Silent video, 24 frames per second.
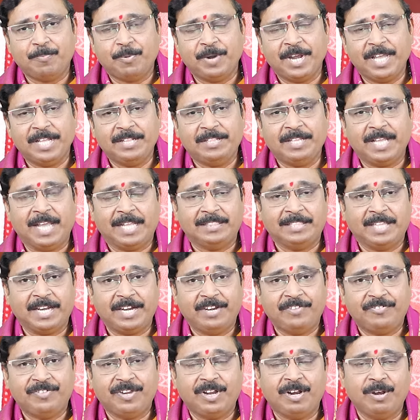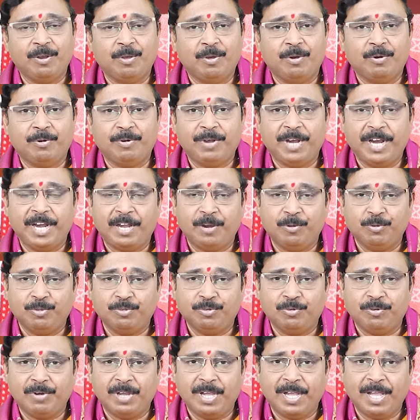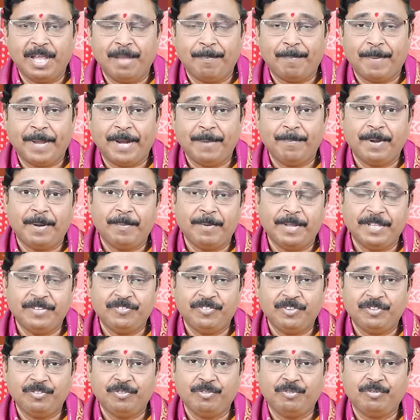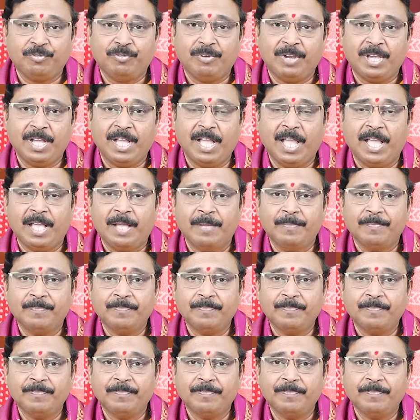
ఎప్పుడైతే అంతరిక్షంలో రొటేట్ అవుతుండగా పరిభ్రమణం చెందుతుండగా